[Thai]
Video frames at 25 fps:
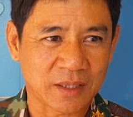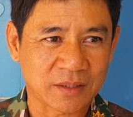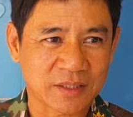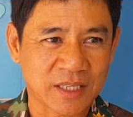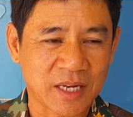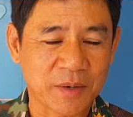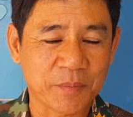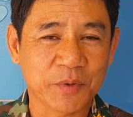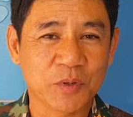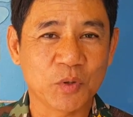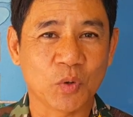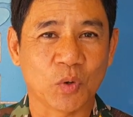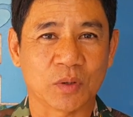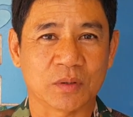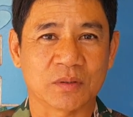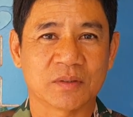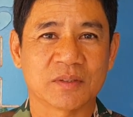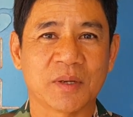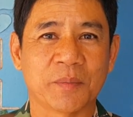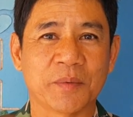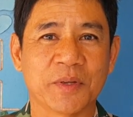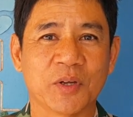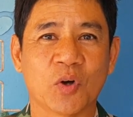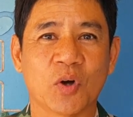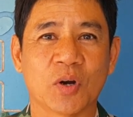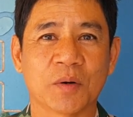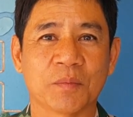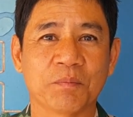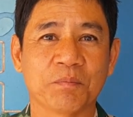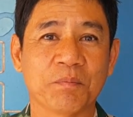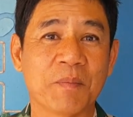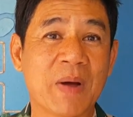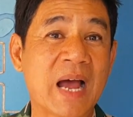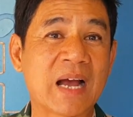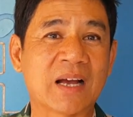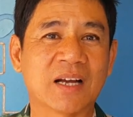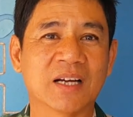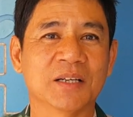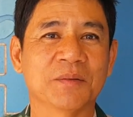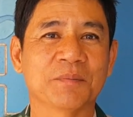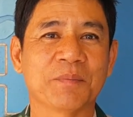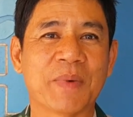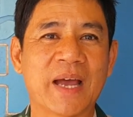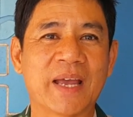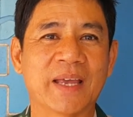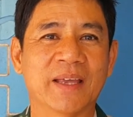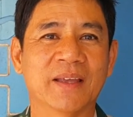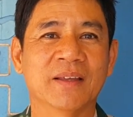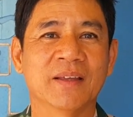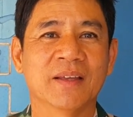ใช้ประโยชน์ทรัพยากรมากเกินไป
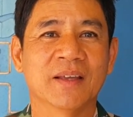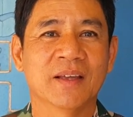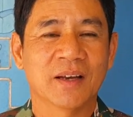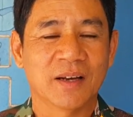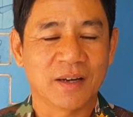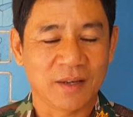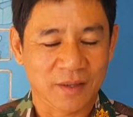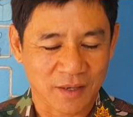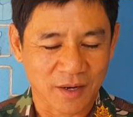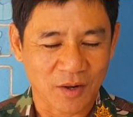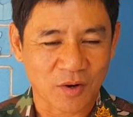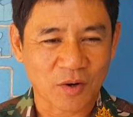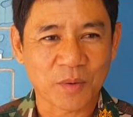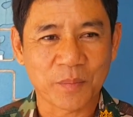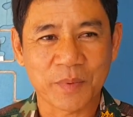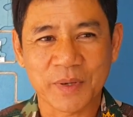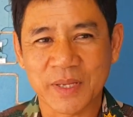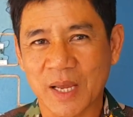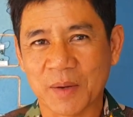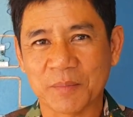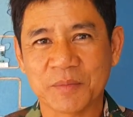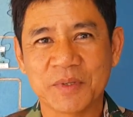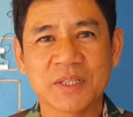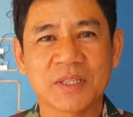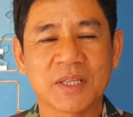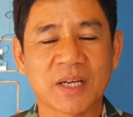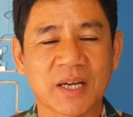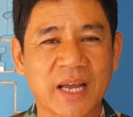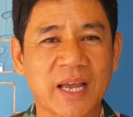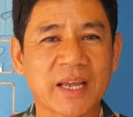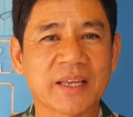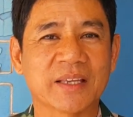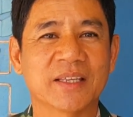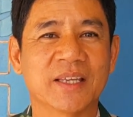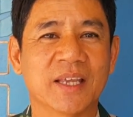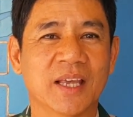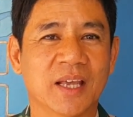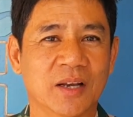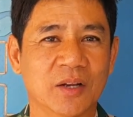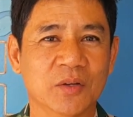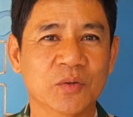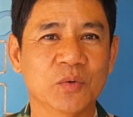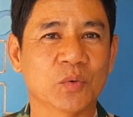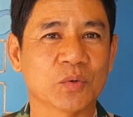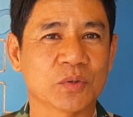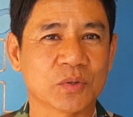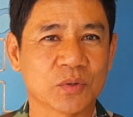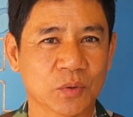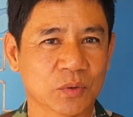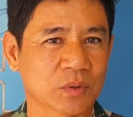เราก็พยายามที่จะไก่เกลี่ยและอ
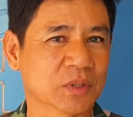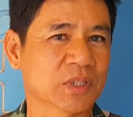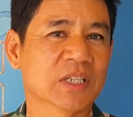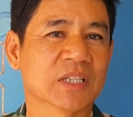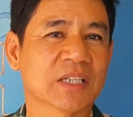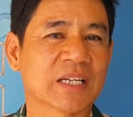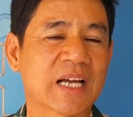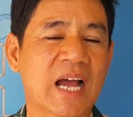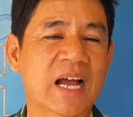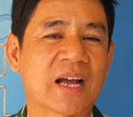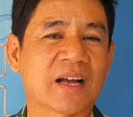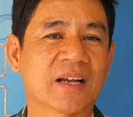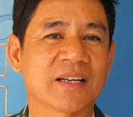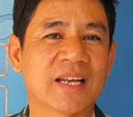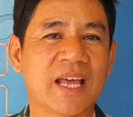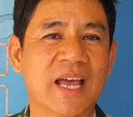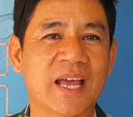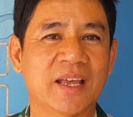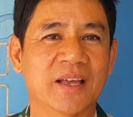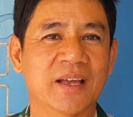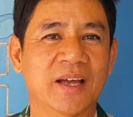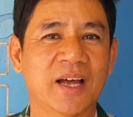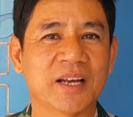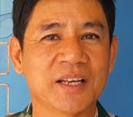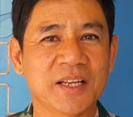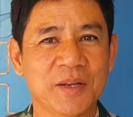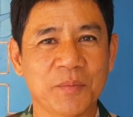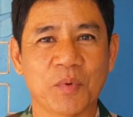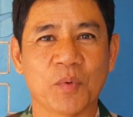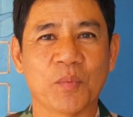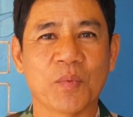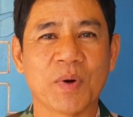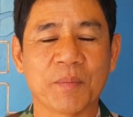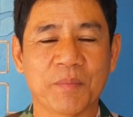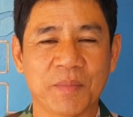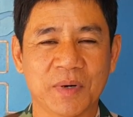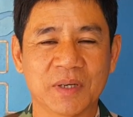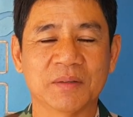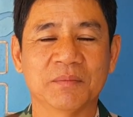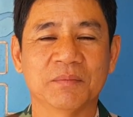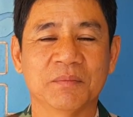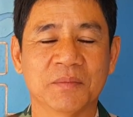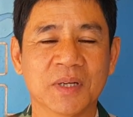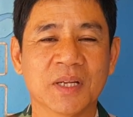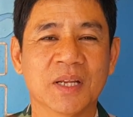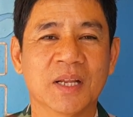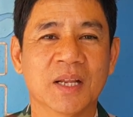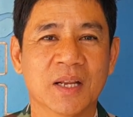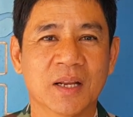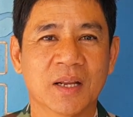ยู่จุดกึ่งกลางกันได้ อันนี้ผมว่ามัน
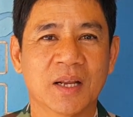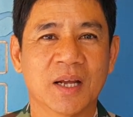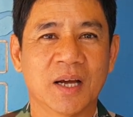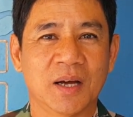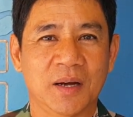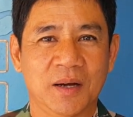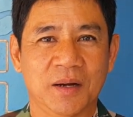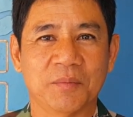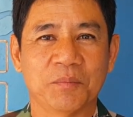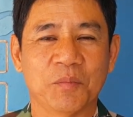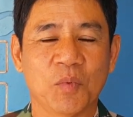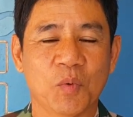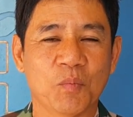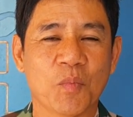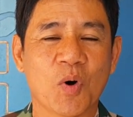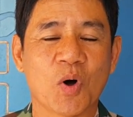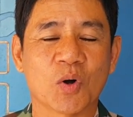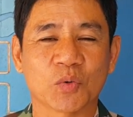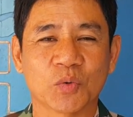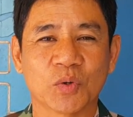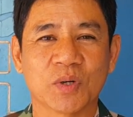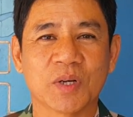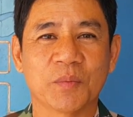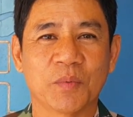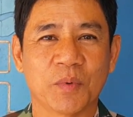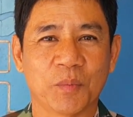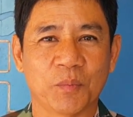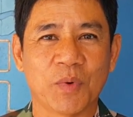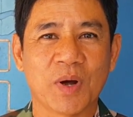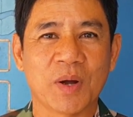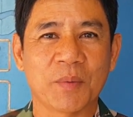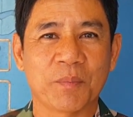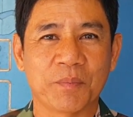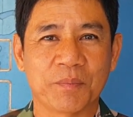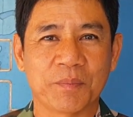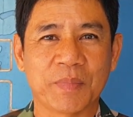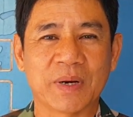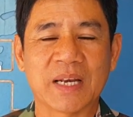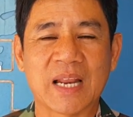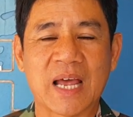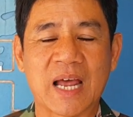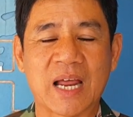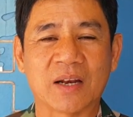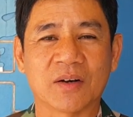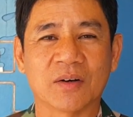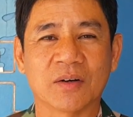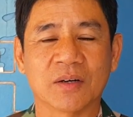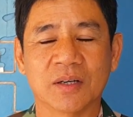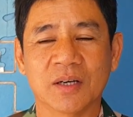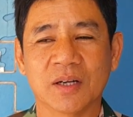มุมมองตรงนี้ผมว่าปัญหา
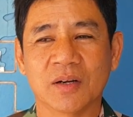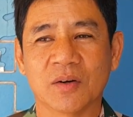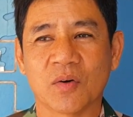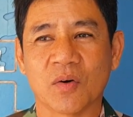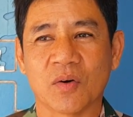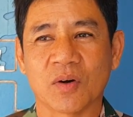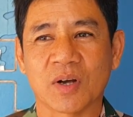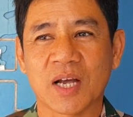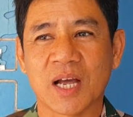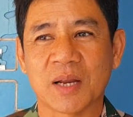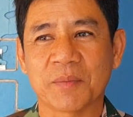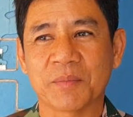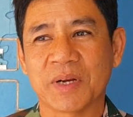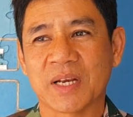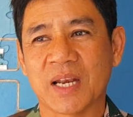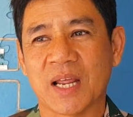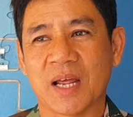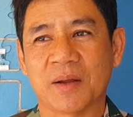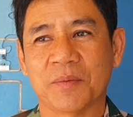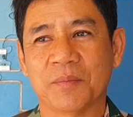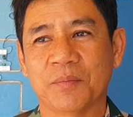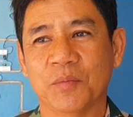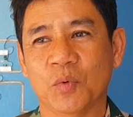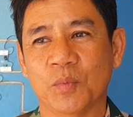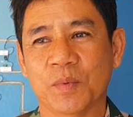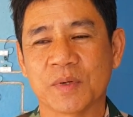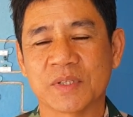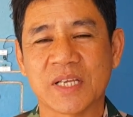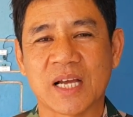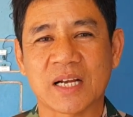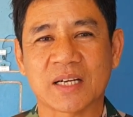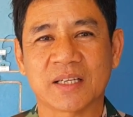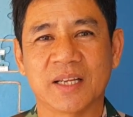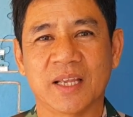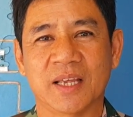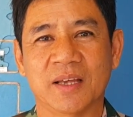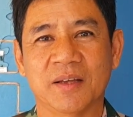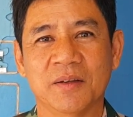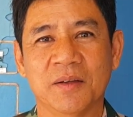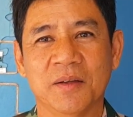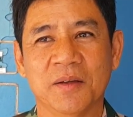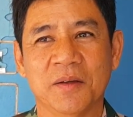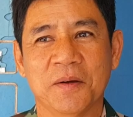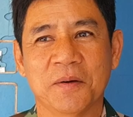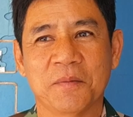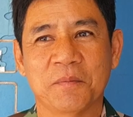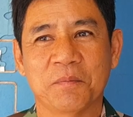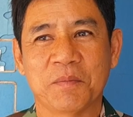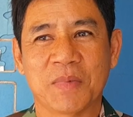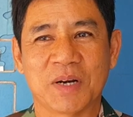เรื่องของการปัญหาอุปสรรคเนี่ย
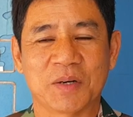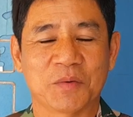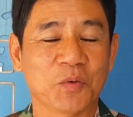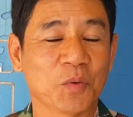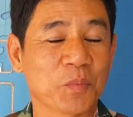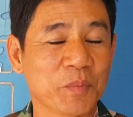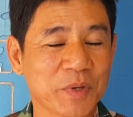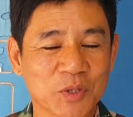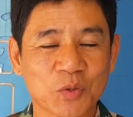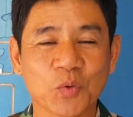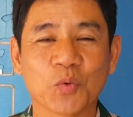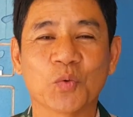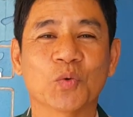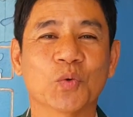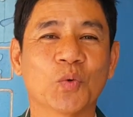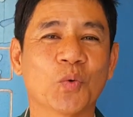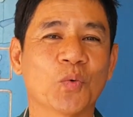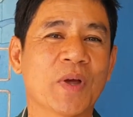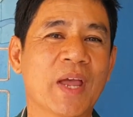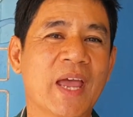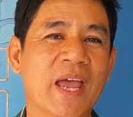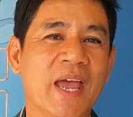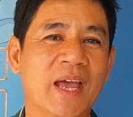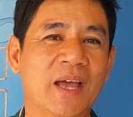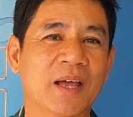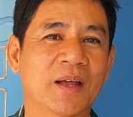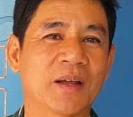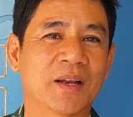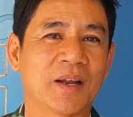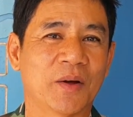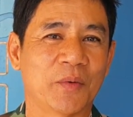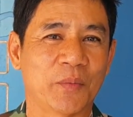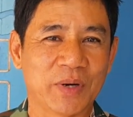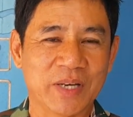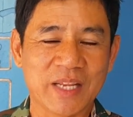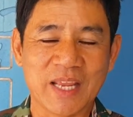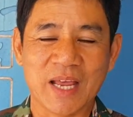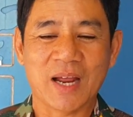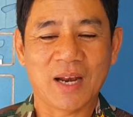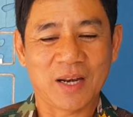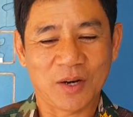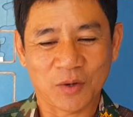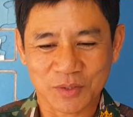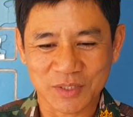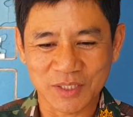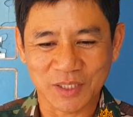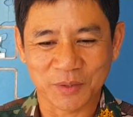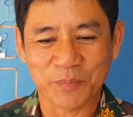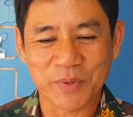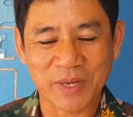มันต้องมีทุกทุกแง่วันนี้เรา
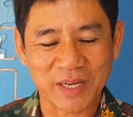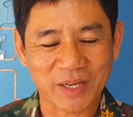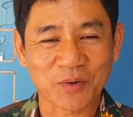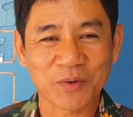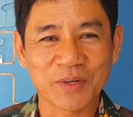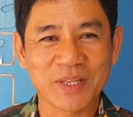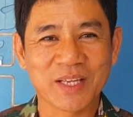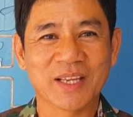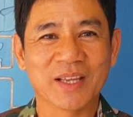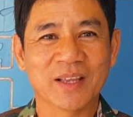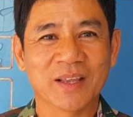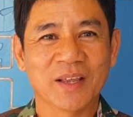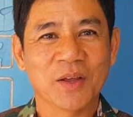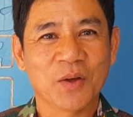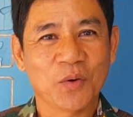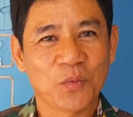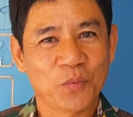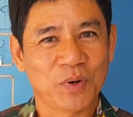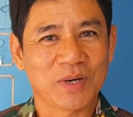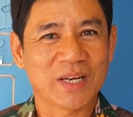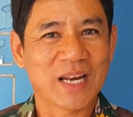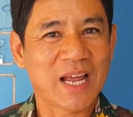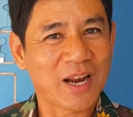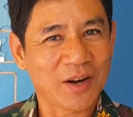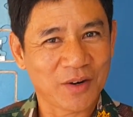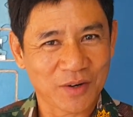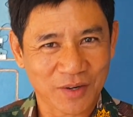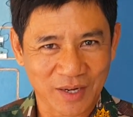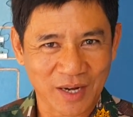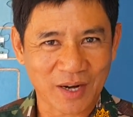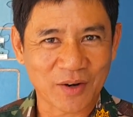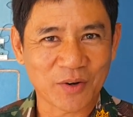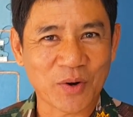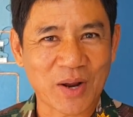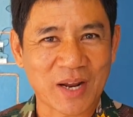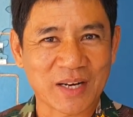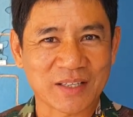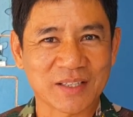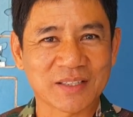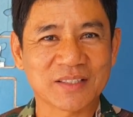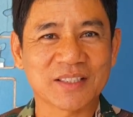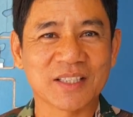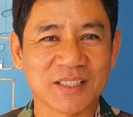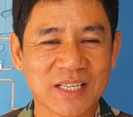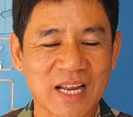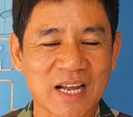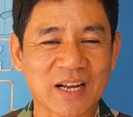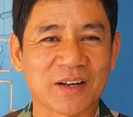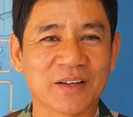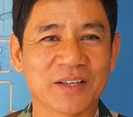เจอเพียงเท่านี้ วันหน้าเราอาจจะเจ
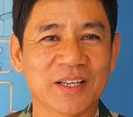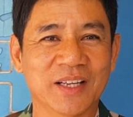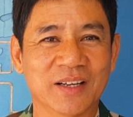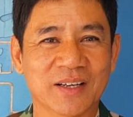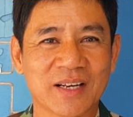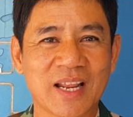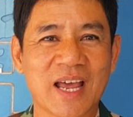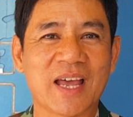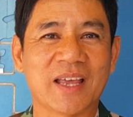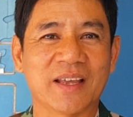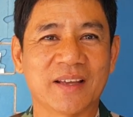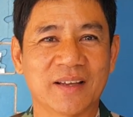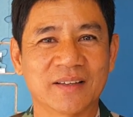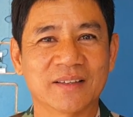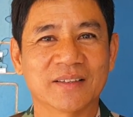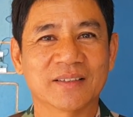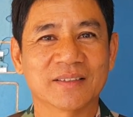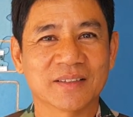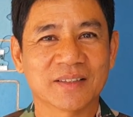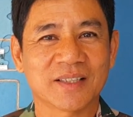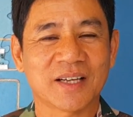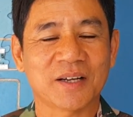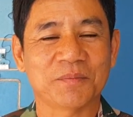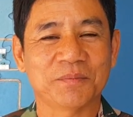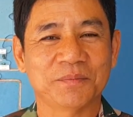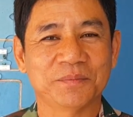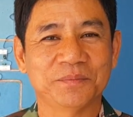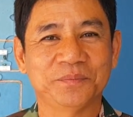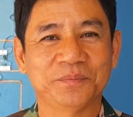อหนักกว่านี้ก็ได้ครับ